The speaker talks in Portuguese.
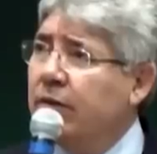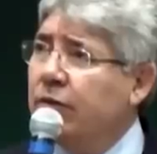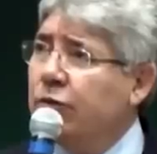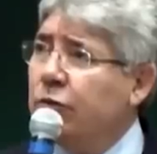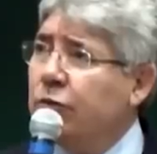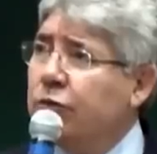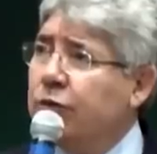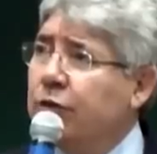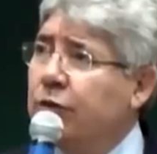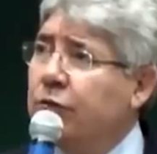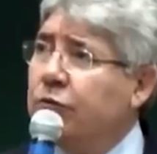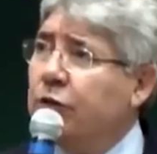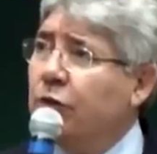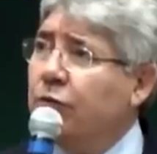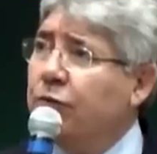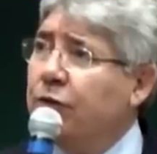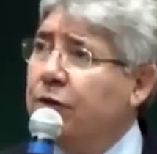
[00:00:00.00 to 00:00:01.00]
estou sendo
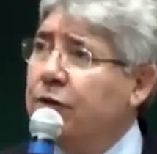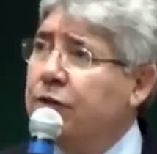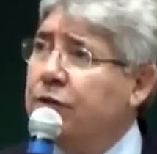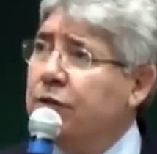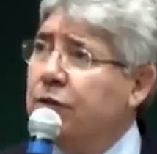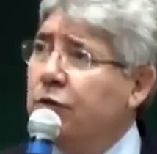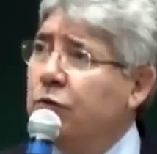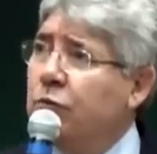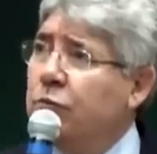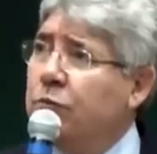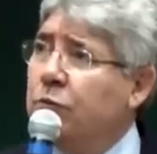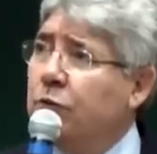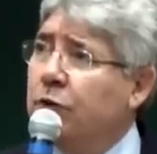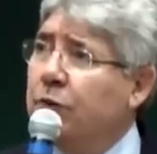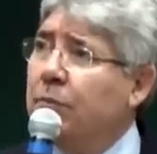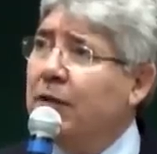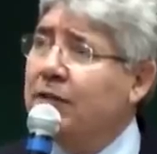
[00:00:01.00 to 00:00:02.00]
já oferecido
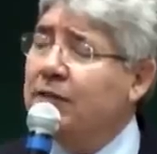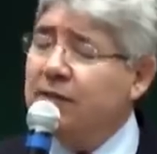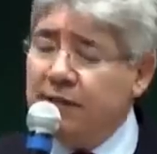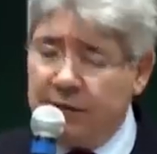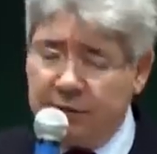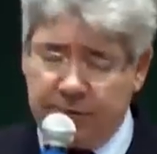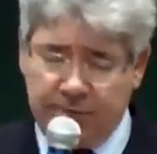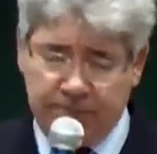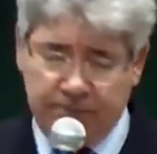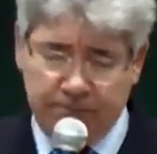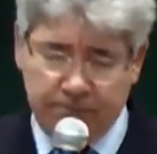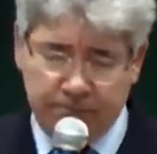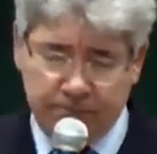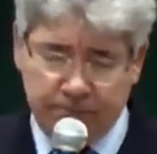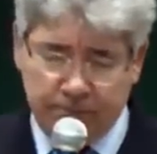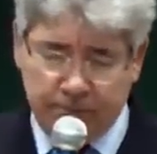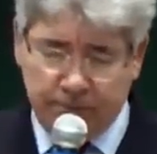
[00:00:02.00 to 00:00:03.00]
por libação,
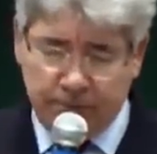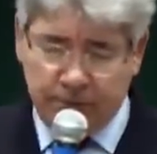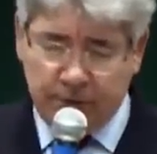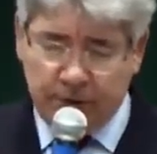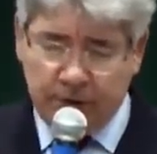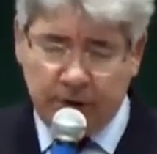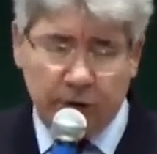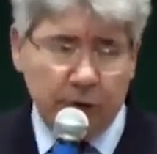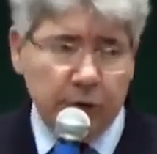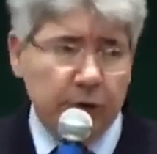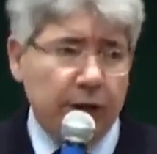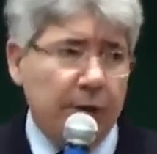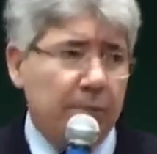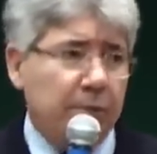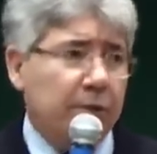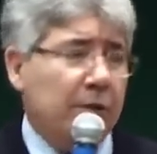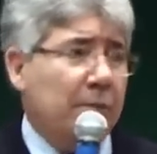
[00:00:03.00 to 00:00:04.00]
e o
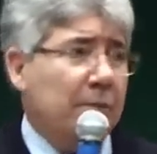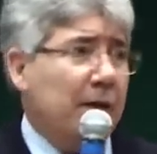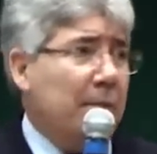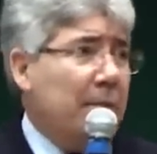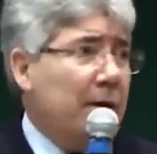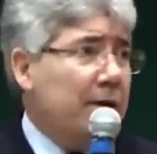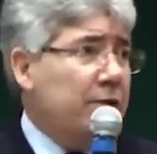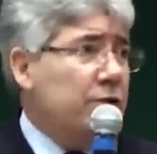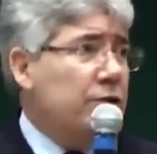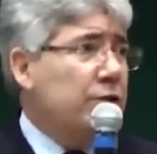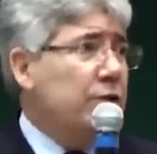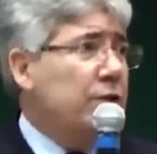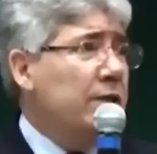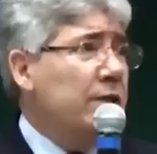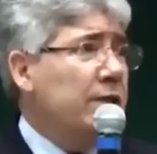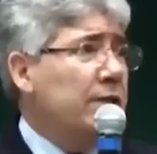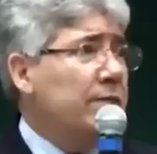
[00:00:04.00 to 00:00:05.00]
tempo da minha
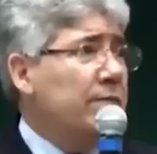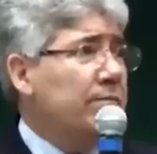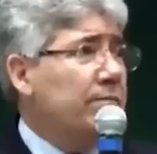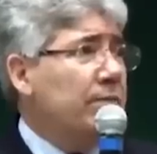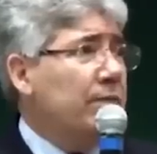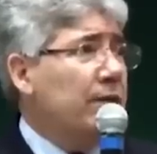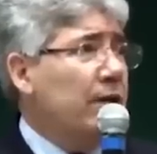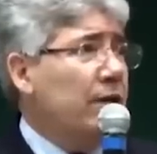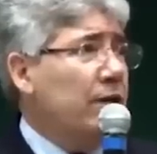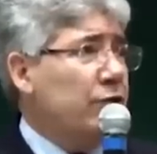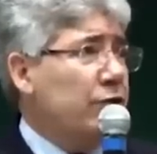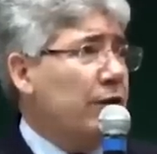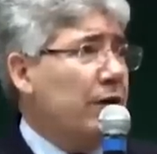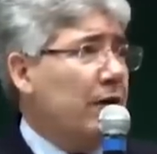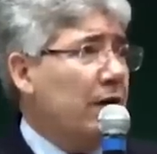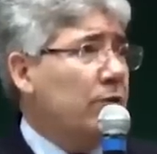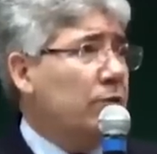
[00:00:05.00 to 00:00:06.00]
partida é
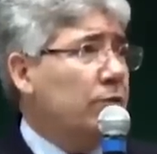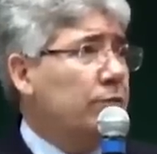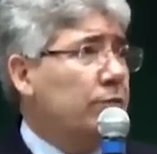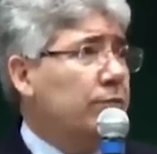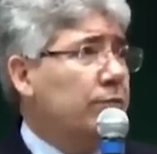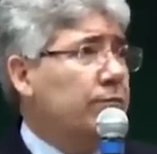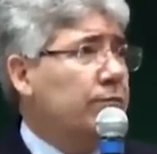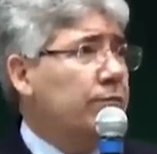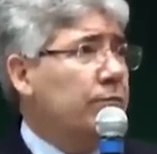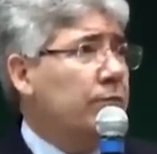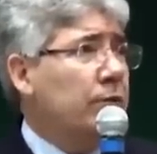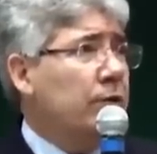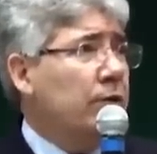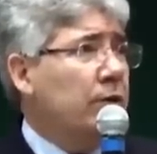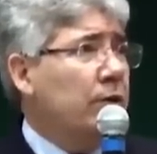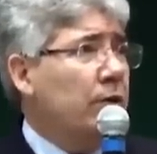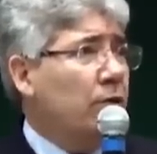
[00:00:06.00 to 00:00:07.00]
chegado.
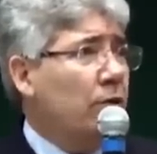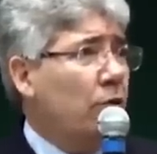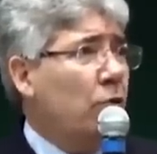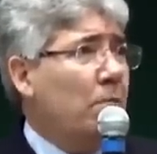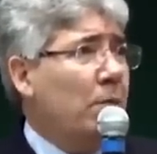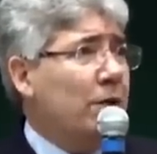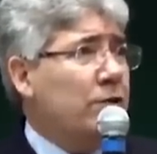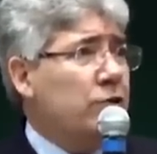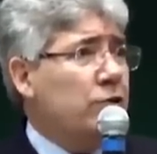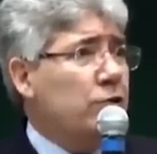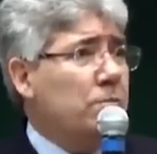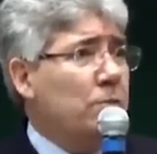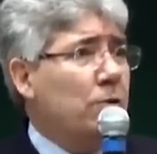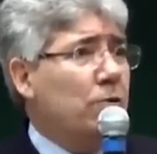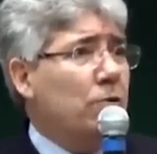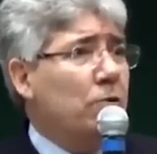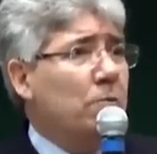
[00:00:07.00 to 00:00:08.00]
Combati o
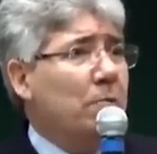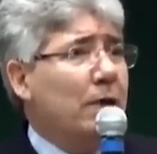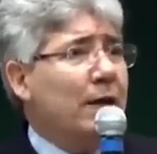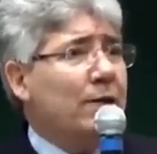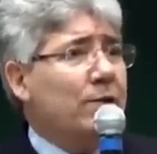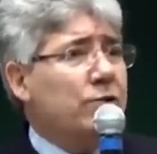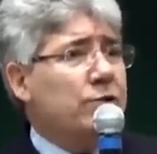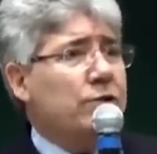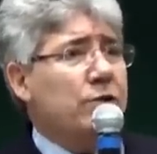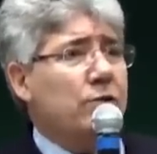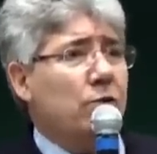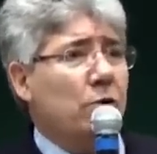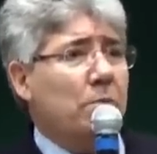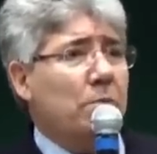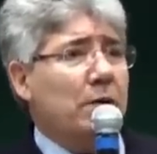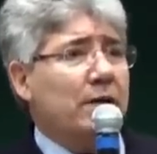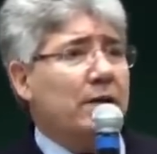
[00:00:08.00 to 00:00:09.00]
bom combate,
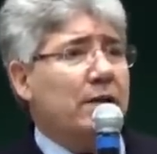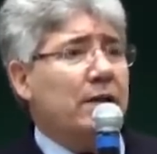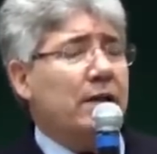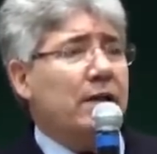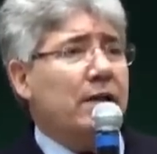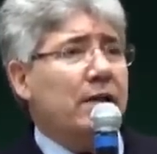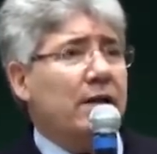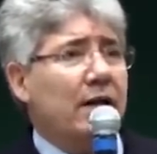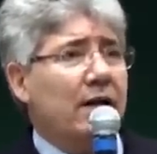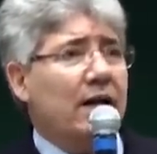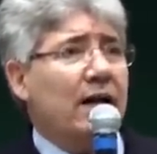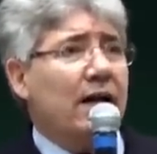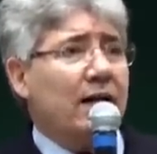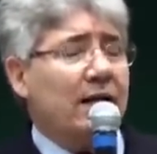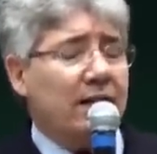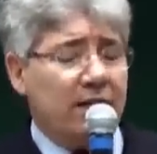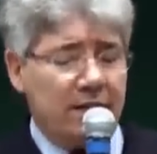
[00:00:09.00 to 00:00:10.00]
completei a
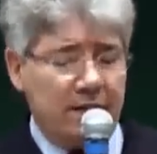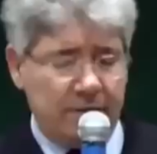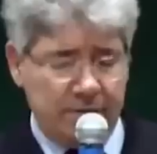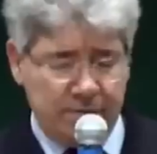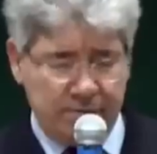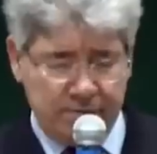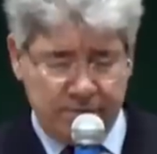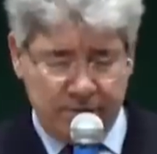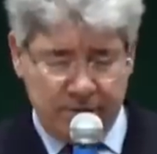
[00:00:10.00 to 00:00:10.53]
carreira,